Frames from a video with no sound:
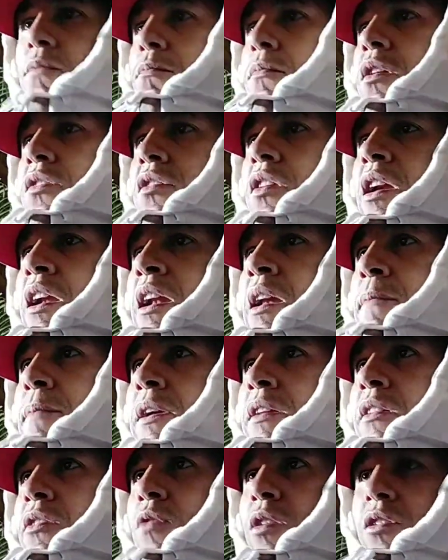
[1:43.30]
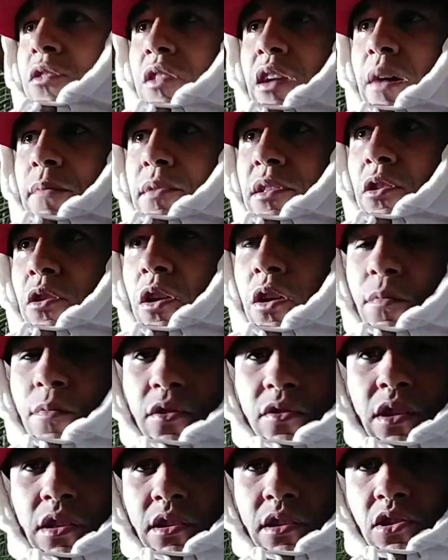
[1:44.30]
Vamos a hablar de la parte 4 de este capítulo, como
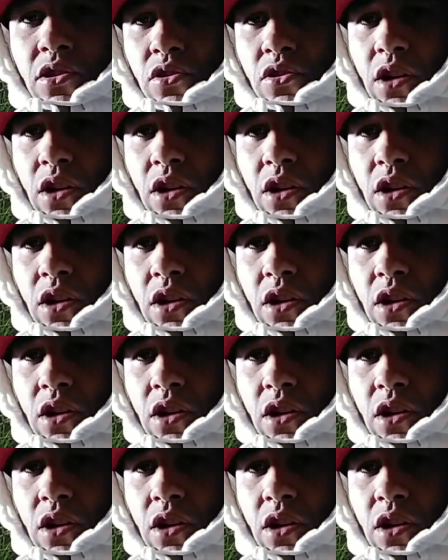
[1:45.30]
les he dicho.